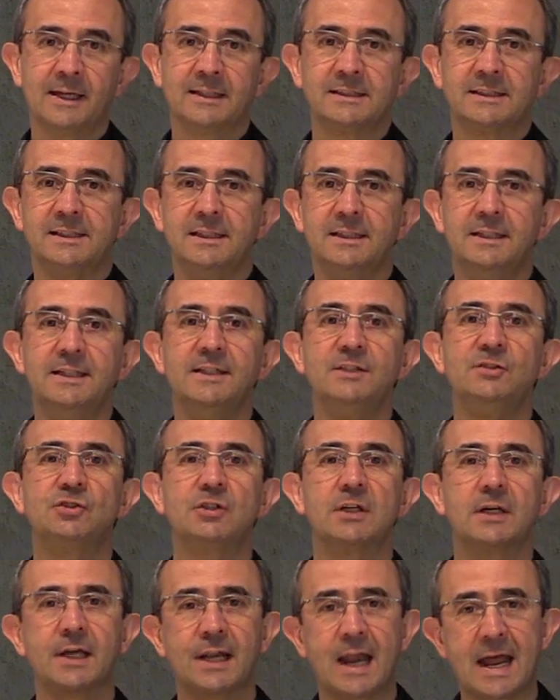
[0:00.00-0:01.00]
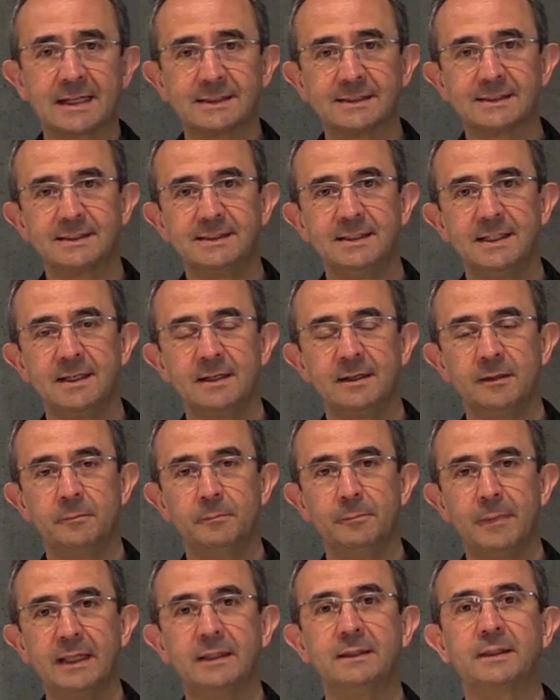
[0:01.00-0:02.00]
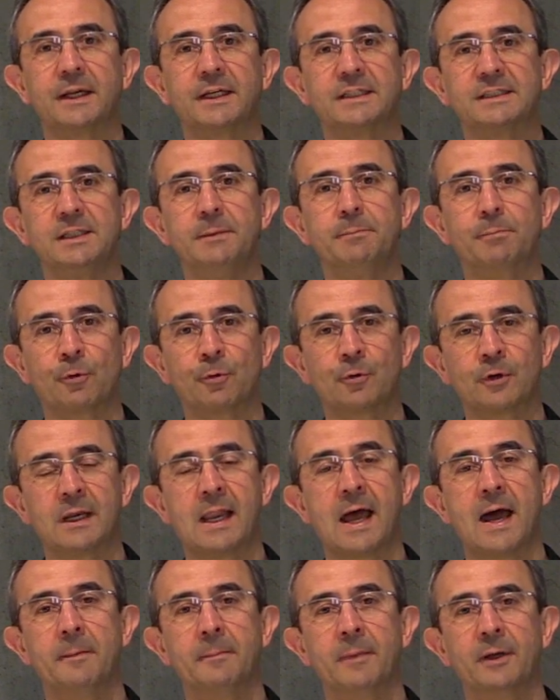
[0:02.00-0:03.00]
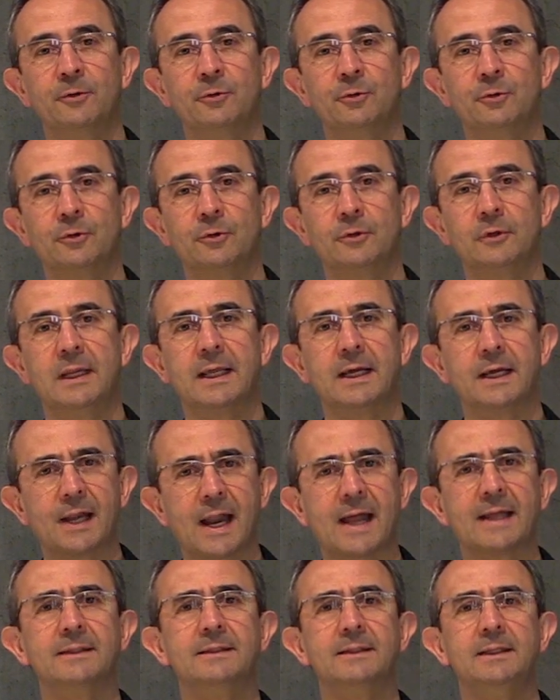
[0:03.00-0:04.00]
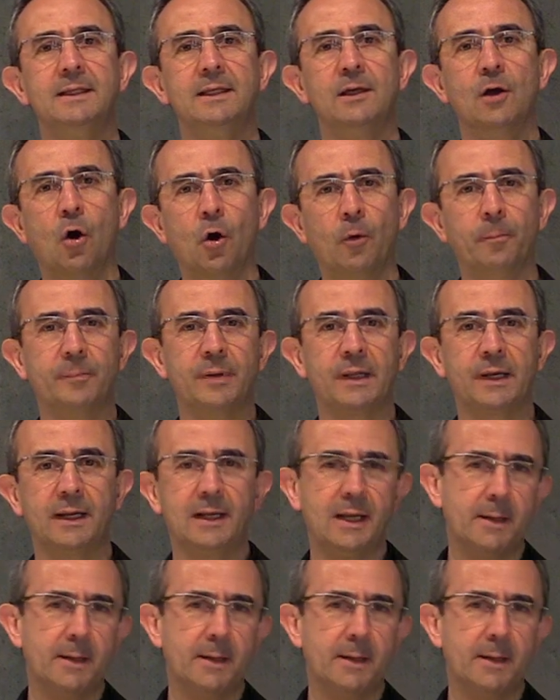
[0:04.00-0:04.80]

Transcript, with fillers: si dice grazie mentre si proclamano le grandi opere,